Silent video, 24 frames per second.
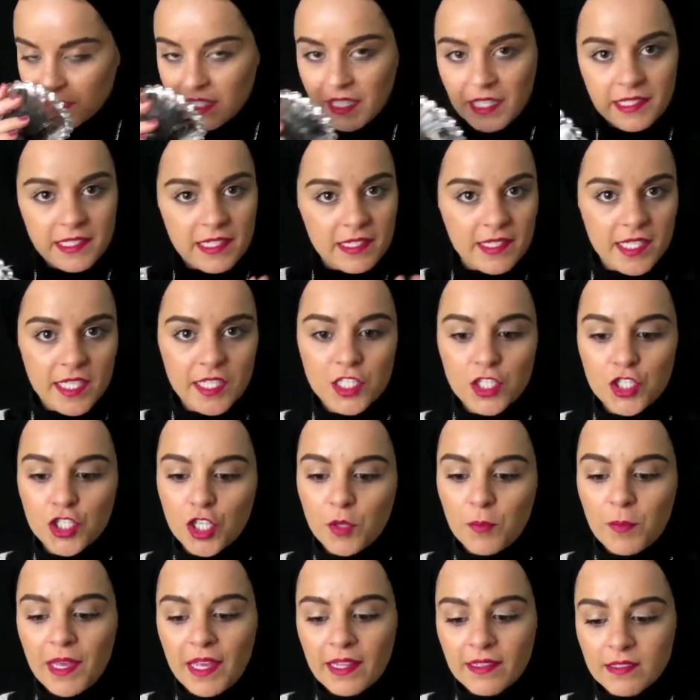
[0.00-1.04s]
ريحتها تاني
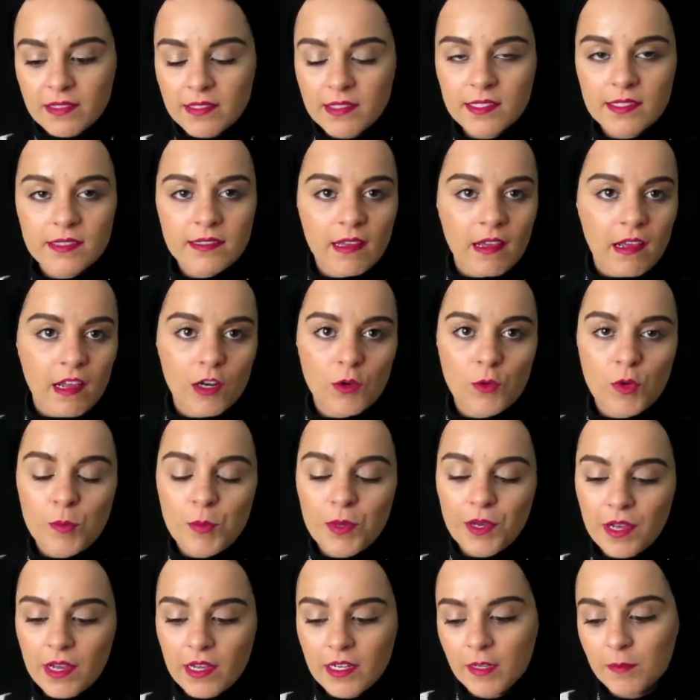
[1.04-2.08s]
شابه هذا الزيت تاع الوي
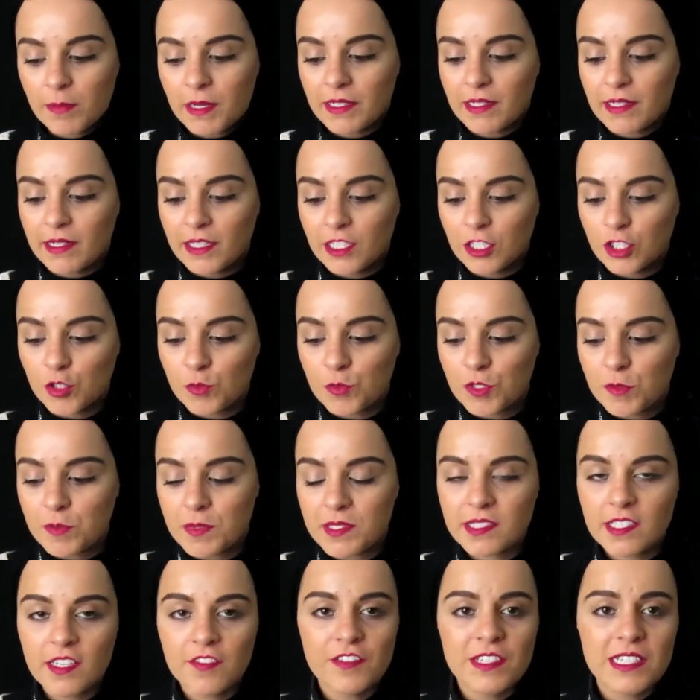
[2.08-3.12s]
بيغانا بعدا يعجبني
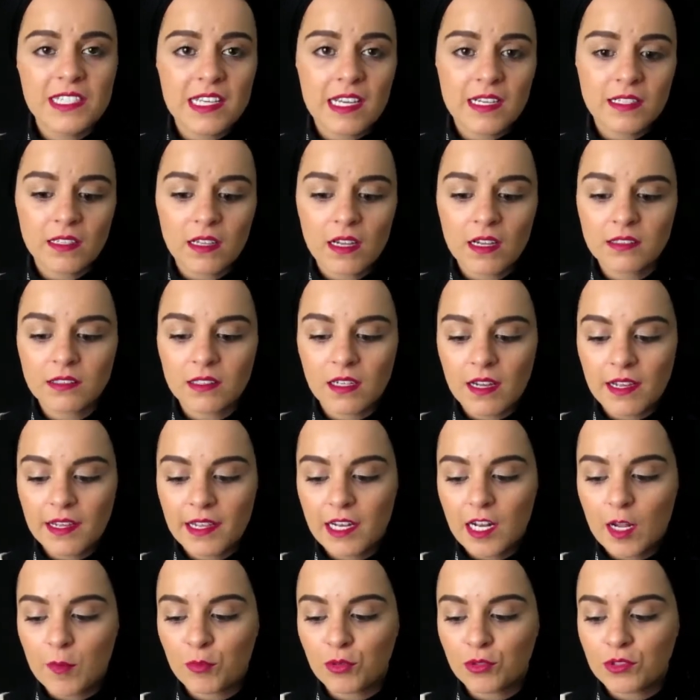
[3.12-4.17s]
بزاف يساعد
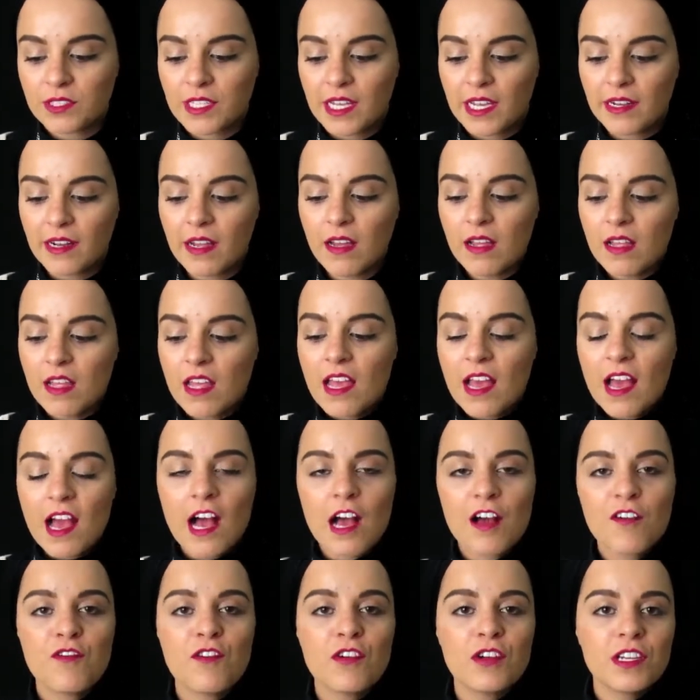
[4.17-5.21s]
غطغايه لابو تاعنا
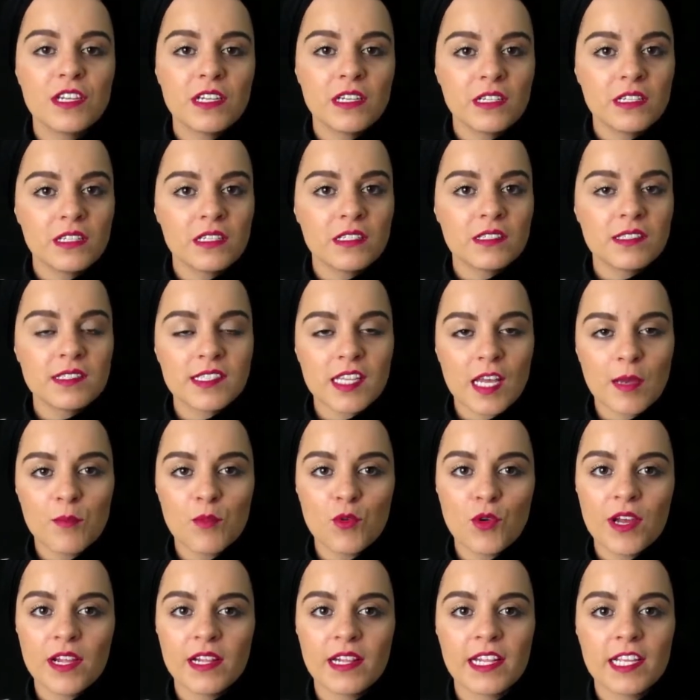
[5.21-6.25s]
افون
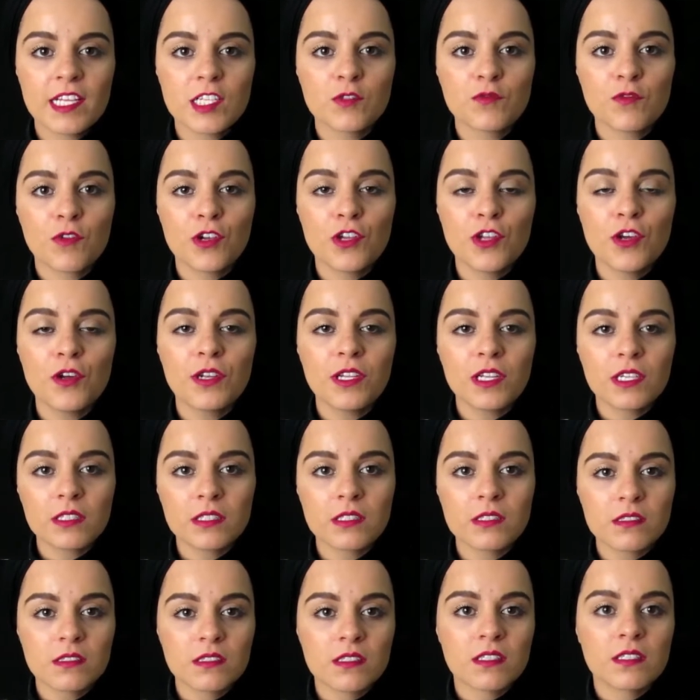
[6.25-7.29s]
نستعملو هاد الاكسفوليون اللي
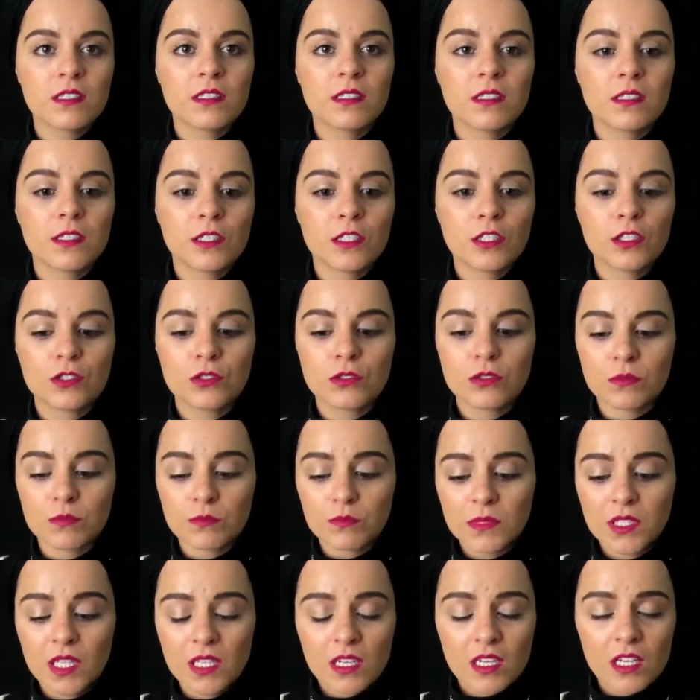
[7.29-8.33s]
قلت
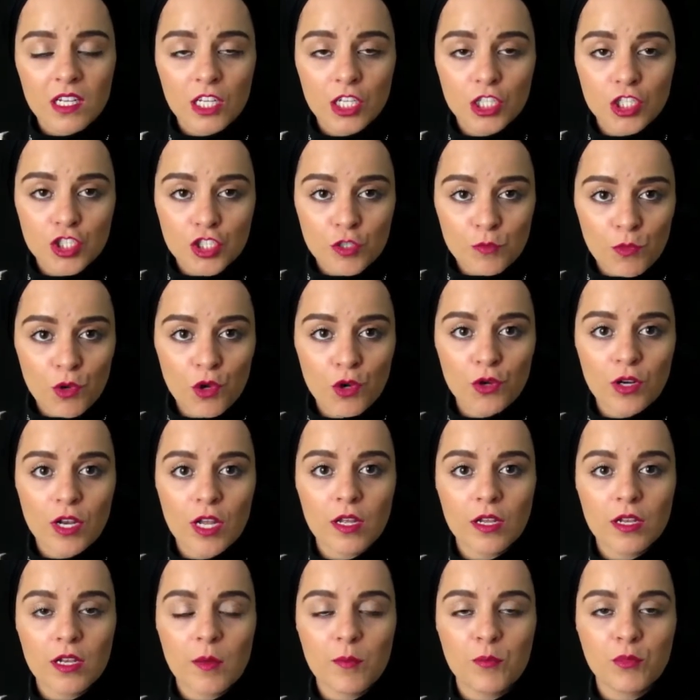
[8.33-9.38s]
اللي تشمخوا
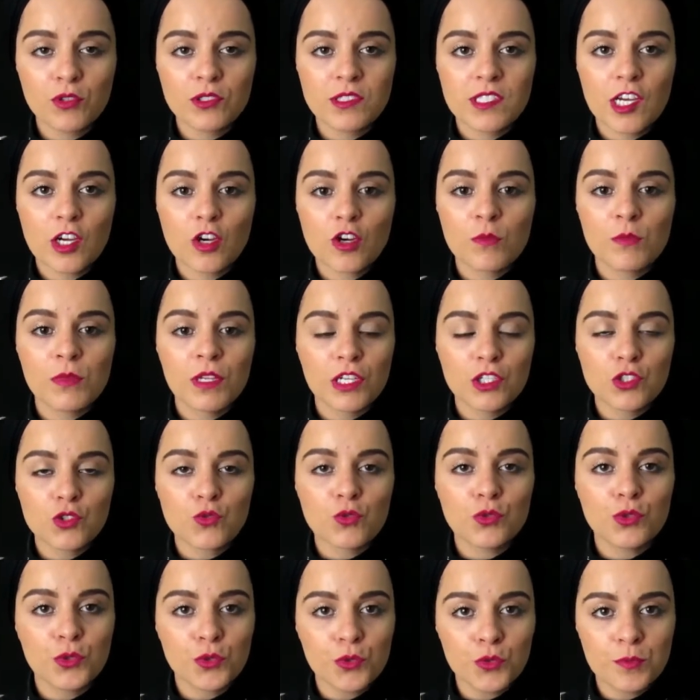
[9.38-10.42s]
لابو تاعكم اللي
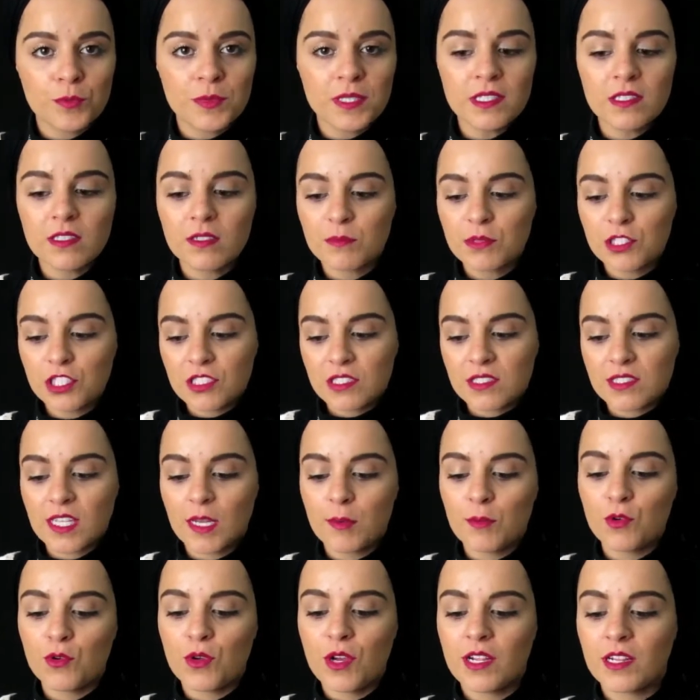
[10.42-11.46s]
تكون اوميد باش
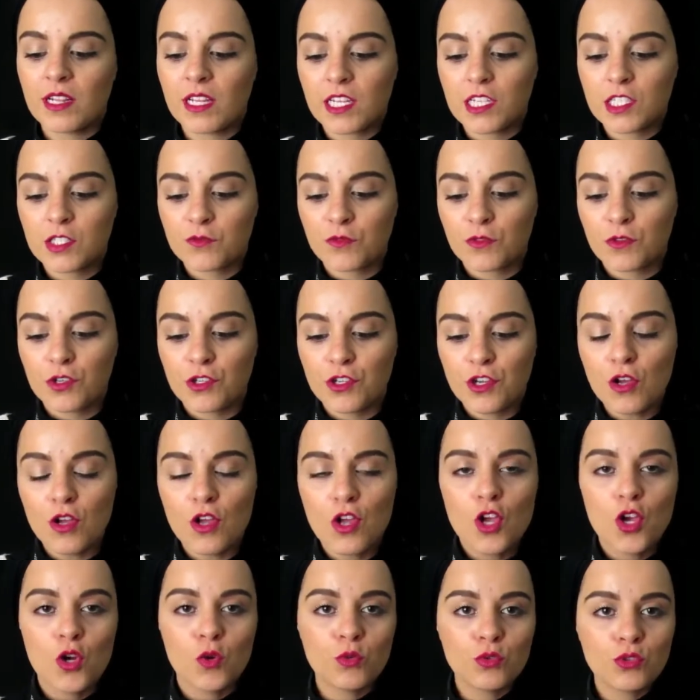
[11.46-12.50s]
تستعملوا هاد الاكسفوليو
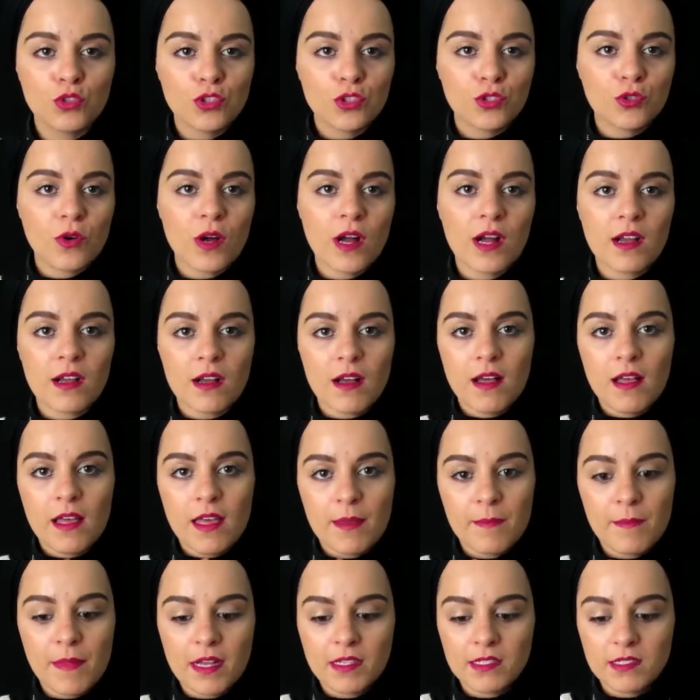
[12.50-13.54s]
وديروا
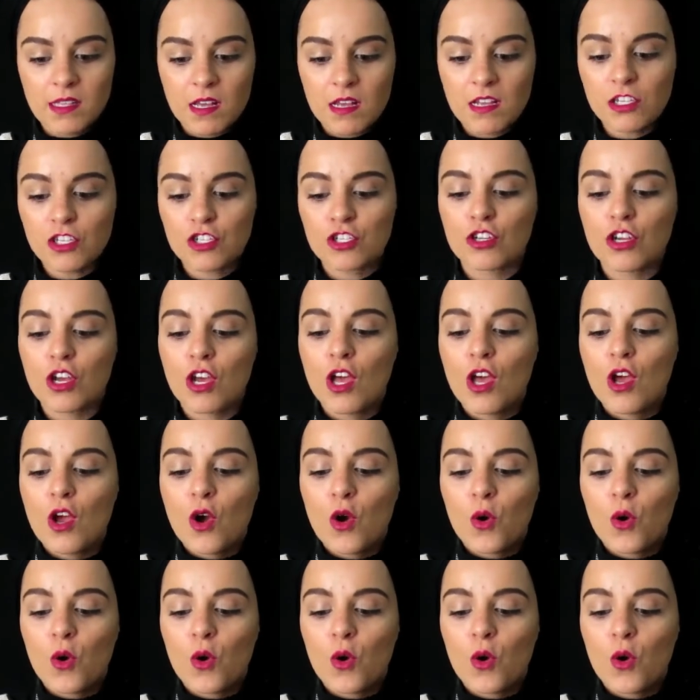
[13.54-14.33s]
هكا ان ماساج